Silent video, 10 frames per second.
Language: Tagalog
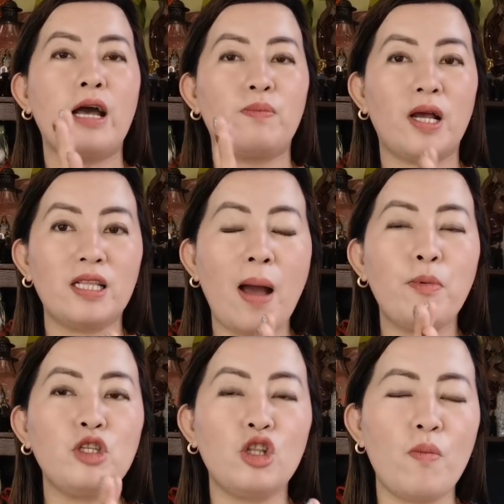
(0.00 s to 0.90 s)
At
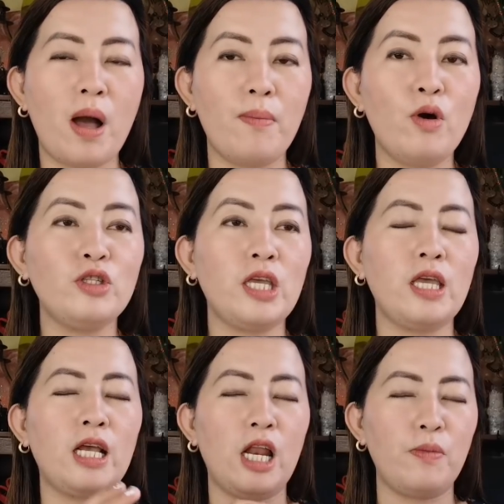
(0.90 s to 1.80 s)
pagkatapos ito mga
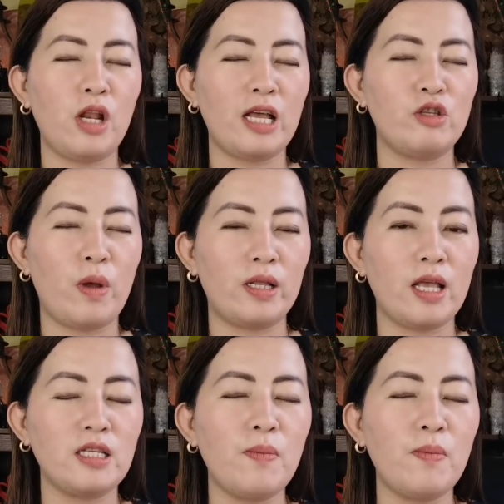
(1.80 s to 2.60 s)
bossing, i-claim niyo na ang swerte.